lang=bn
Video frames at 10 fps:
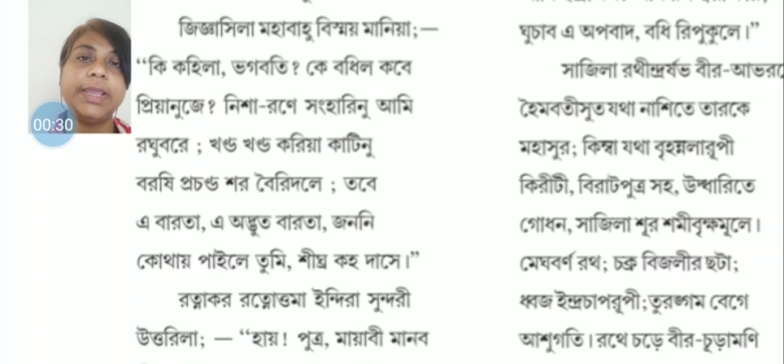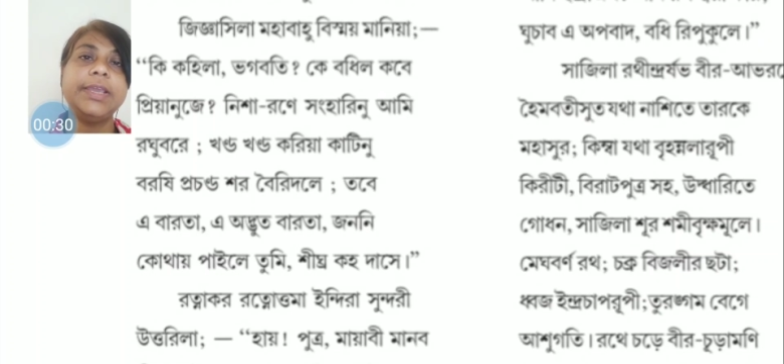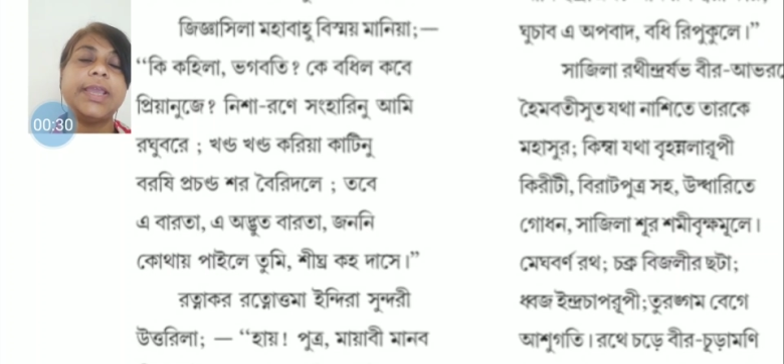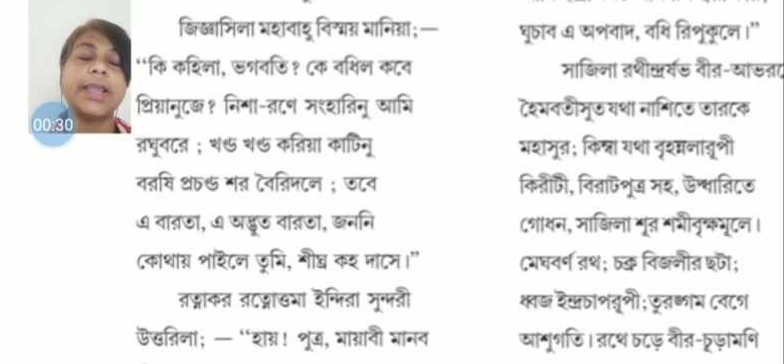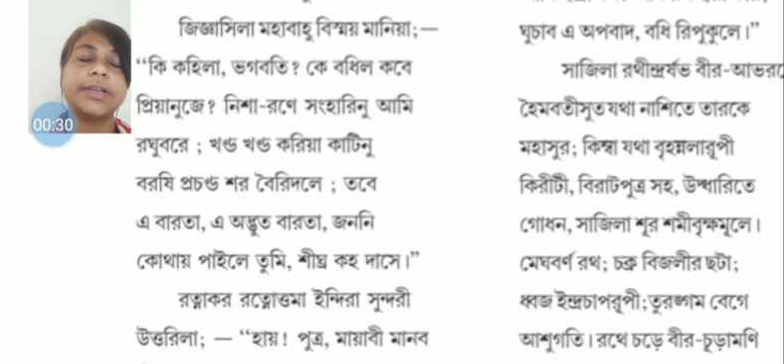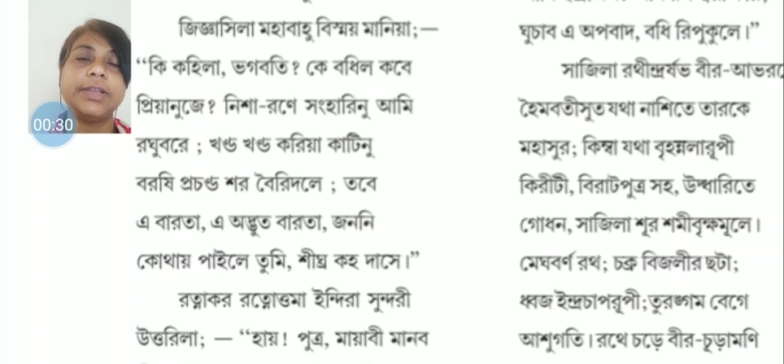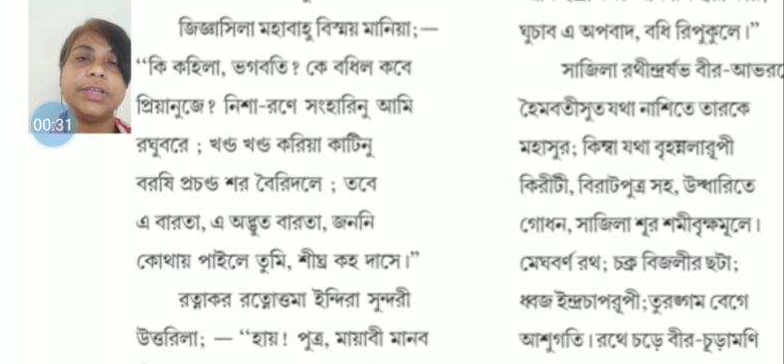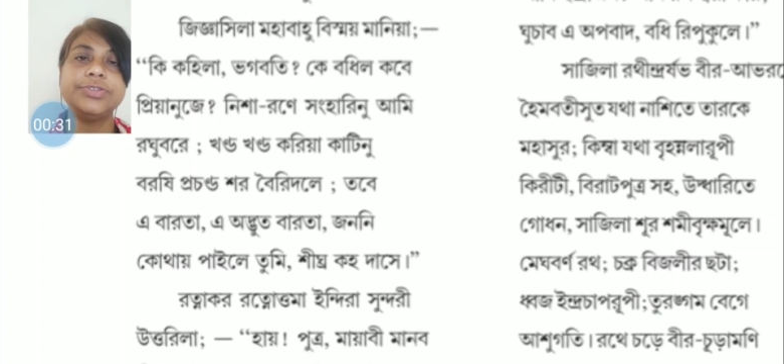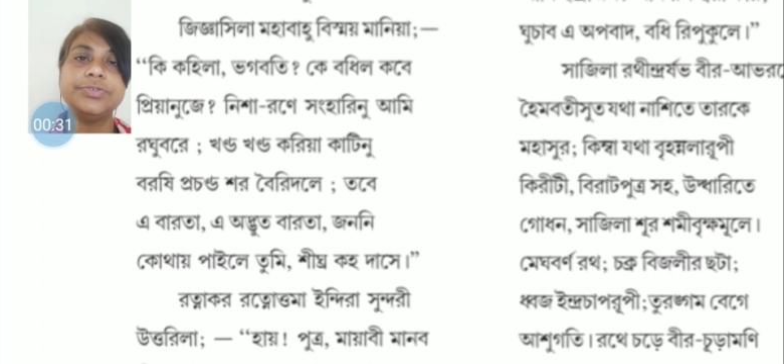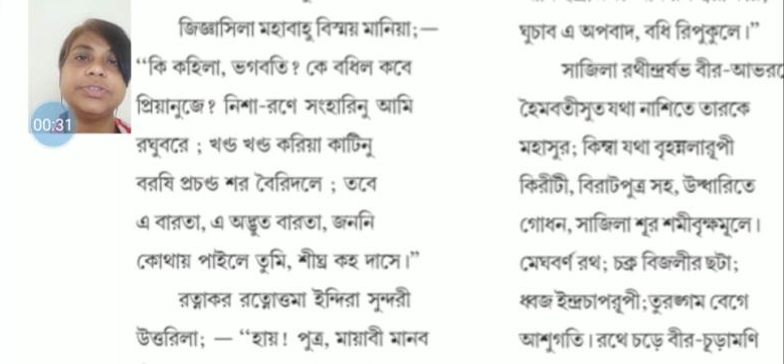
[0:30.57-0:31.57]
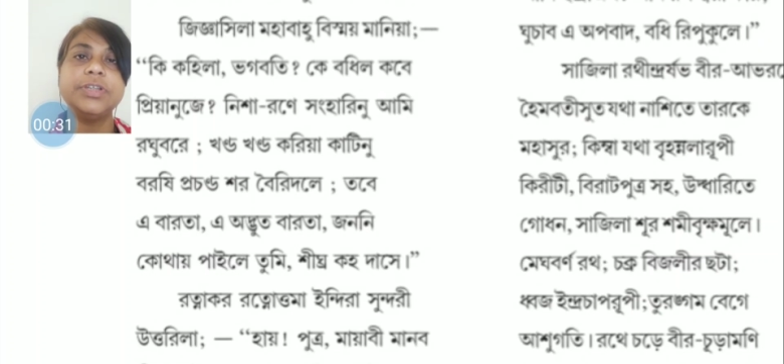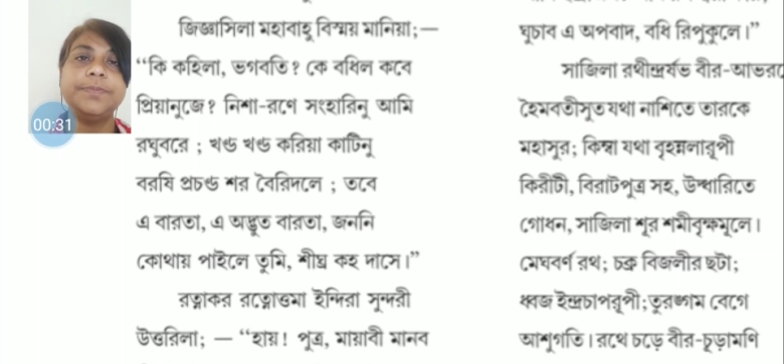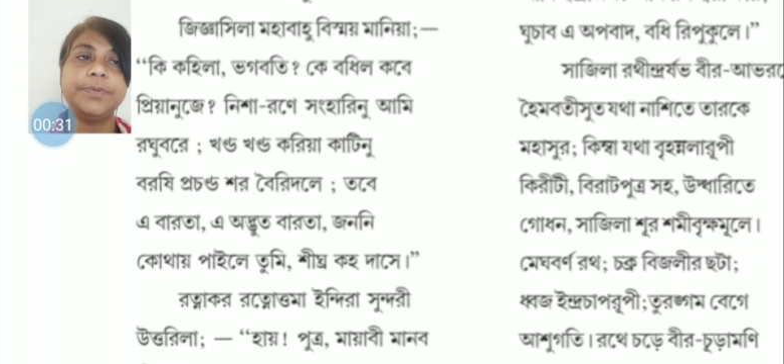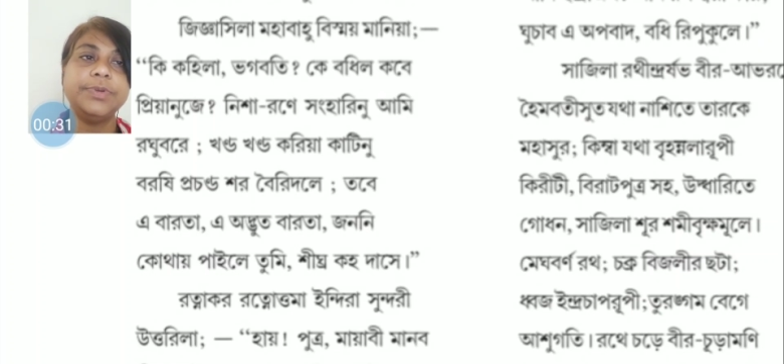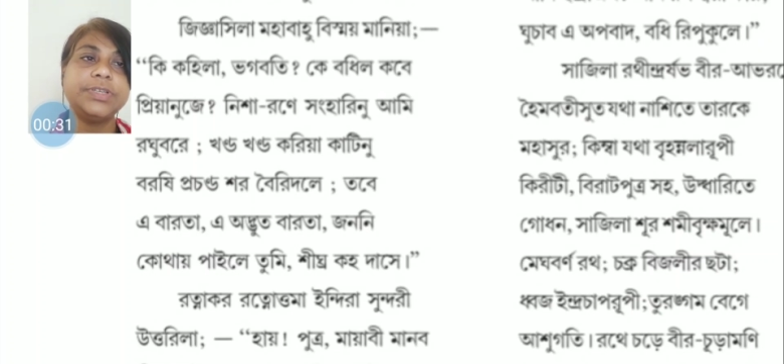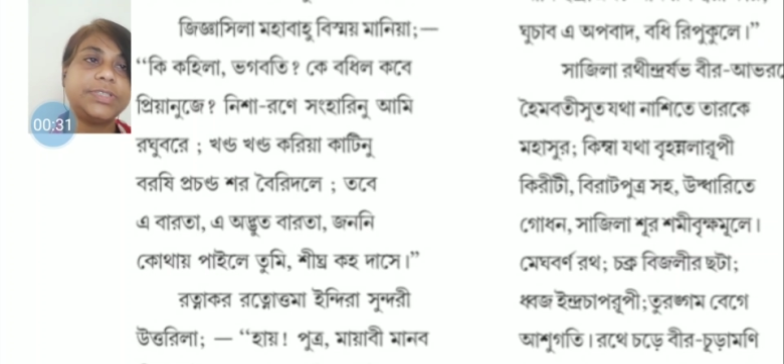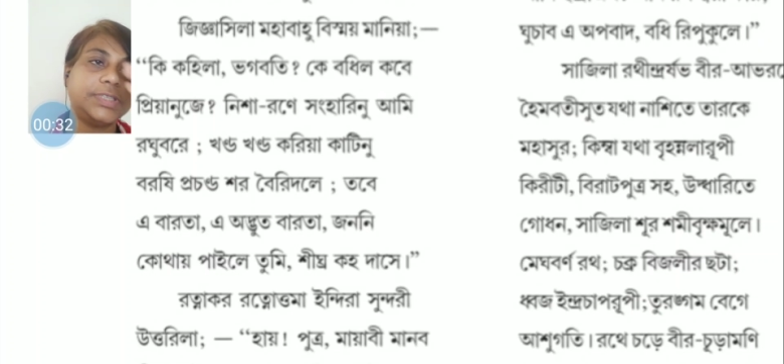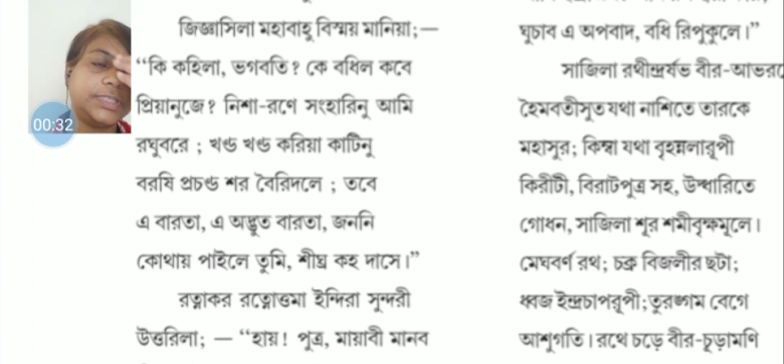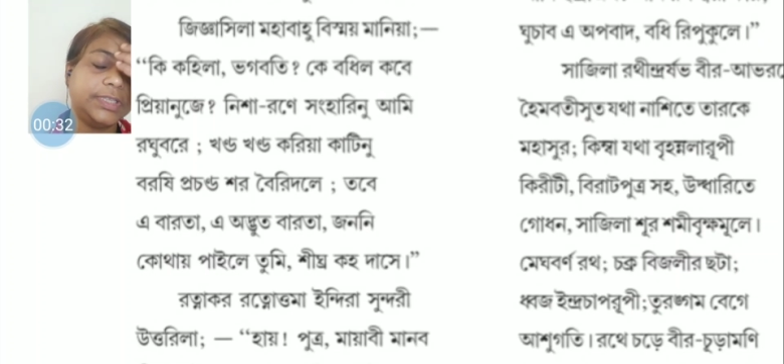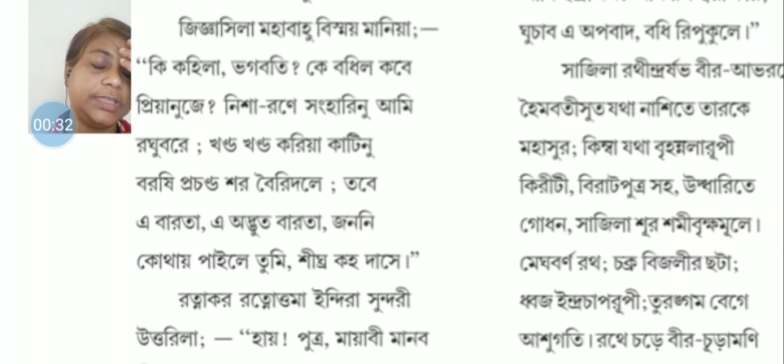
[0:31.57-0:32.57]
এই একটা জটিল
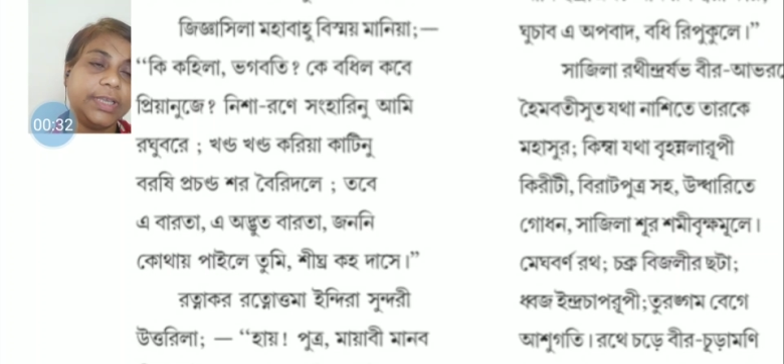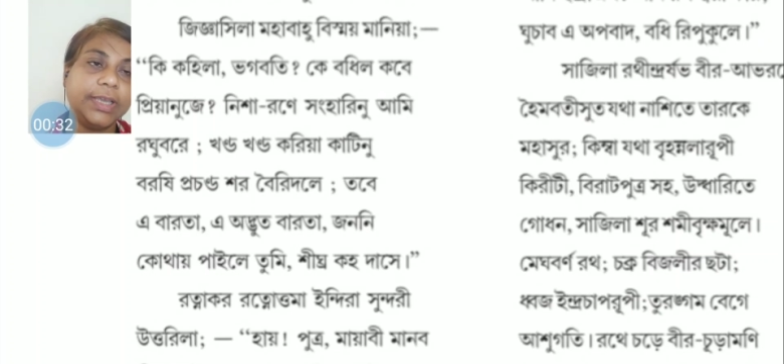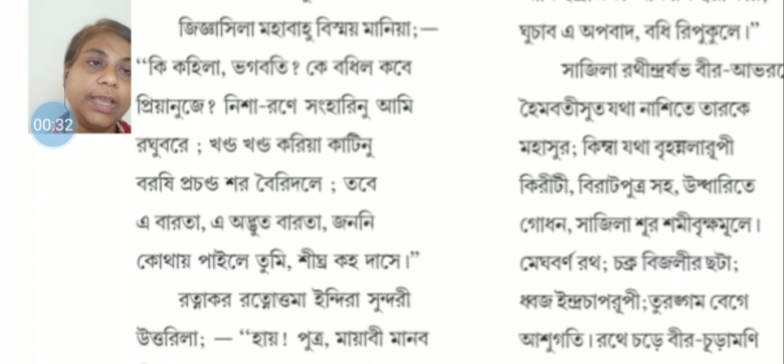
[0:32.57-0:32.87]
পরিস্থিতিতে